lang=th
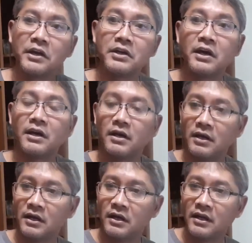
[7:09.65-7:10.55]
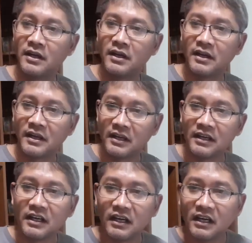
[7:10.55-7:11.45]
เยอะๆหรื
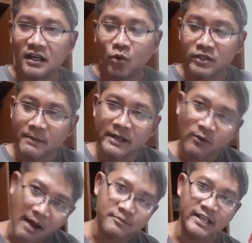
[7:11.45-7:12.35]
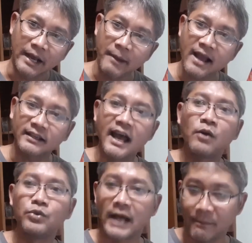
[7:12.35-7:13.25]
อคุณจะมีความเสี่ยงมากถ้าคุ
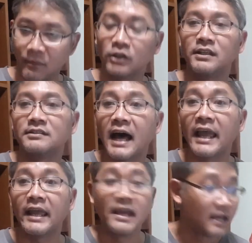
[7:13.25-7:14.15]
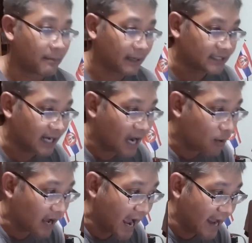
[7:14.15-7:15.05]
ณขับมอเตอร์ไซค์มันจะเข้า
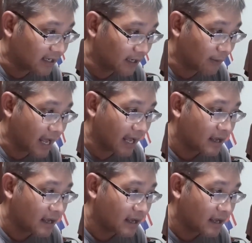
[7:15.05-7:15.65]
ข่ายเลยว่า